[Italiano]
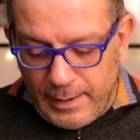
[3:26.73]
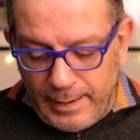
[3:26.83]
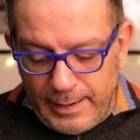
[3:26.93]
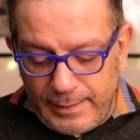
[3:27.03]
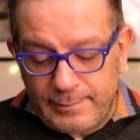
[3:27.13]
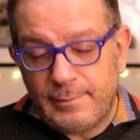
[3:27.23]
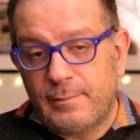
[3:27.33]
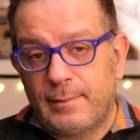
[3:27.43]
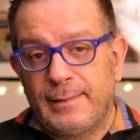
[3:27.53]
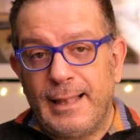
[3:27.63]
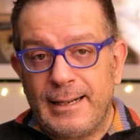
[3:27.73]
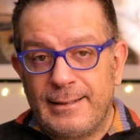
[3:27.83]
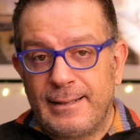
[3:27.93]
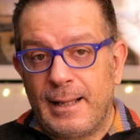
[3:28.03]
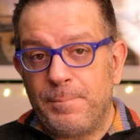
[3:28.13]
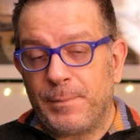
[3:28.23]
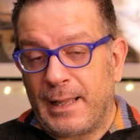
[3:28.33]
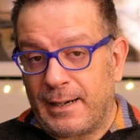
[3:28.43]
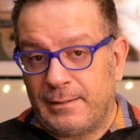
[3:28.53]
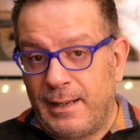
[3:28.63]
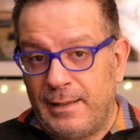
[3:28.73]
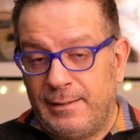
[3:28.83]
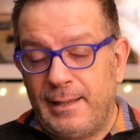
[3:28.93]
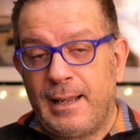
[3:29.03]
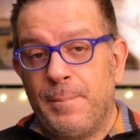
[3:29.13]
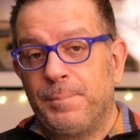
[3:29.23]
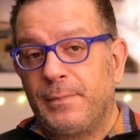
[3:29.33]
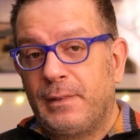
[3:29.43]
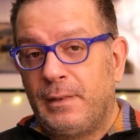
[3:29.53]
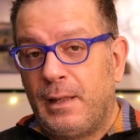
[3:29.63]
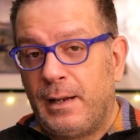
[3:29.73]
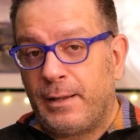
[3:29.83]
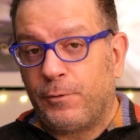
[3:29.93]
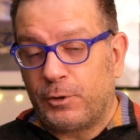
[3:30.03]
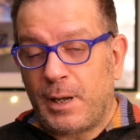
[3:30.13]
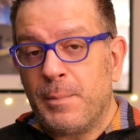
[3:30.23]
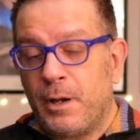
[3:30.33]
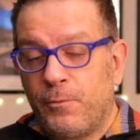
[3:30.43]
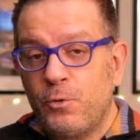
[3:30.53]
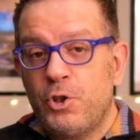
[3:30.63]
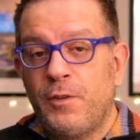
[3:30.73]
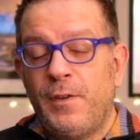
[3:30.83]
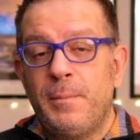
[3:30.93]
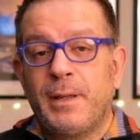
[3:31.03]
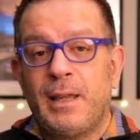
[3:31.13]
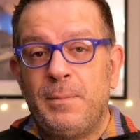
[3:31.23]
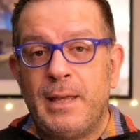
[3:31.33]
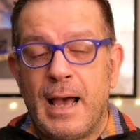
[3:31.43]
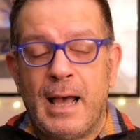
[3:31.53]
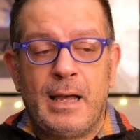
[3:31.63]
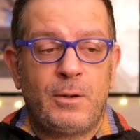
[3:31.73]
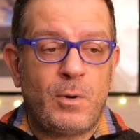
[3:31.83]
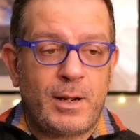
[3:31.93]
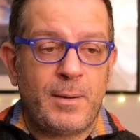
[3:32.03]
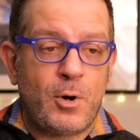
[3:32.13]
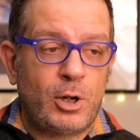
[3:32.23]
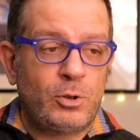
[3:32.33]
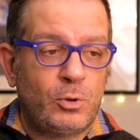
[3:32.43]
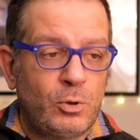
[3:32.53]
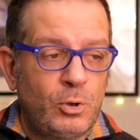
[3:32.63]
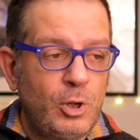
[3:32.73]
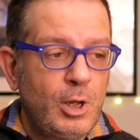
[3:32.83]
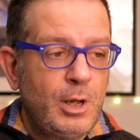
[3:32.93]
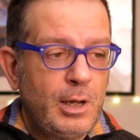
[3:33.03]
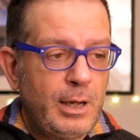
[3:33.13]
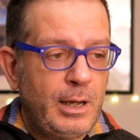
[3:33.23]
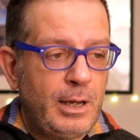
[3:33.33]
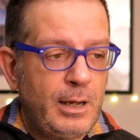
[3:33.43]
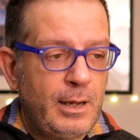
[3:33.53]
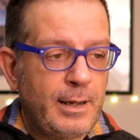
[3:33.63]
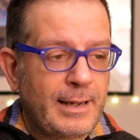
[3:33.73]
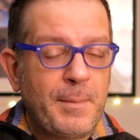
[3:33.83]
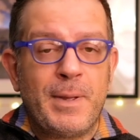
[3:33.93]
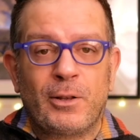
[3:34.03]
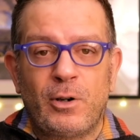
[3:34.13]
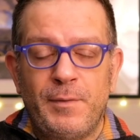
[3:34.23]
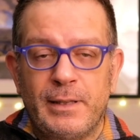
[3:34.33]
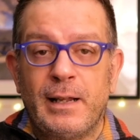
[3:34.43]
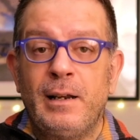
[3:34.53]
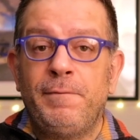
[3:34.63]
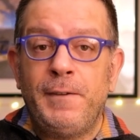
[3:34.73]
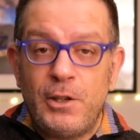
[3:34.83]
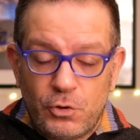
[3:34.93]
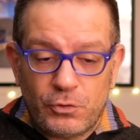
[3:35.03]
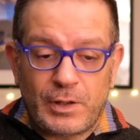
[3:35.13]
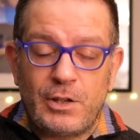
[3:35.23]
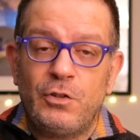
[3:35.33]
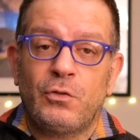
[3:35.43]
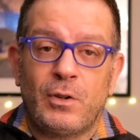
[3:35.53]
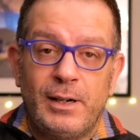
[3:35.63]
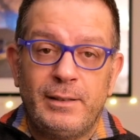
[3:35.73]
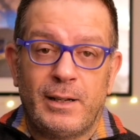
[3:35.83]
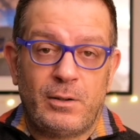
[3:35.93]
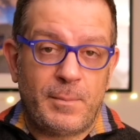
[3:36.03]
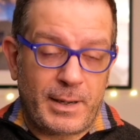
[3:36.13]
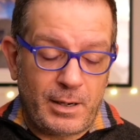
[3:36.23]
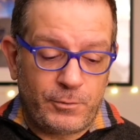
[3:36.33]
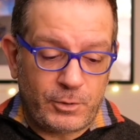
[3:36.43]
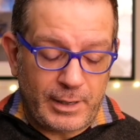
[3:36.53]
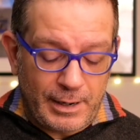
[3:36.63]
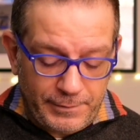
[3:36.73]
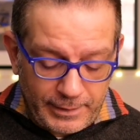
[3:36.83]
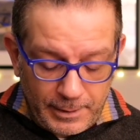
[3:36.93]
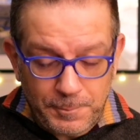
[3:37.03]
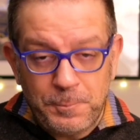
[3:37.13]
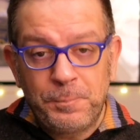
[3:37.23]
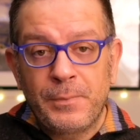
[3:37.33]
Eh, terza caratteristica delle fotocamere Fujifilm che mi ha in qualche modo eh, cambiato la vita, le features che ci sono all'interno della macchina fotografica.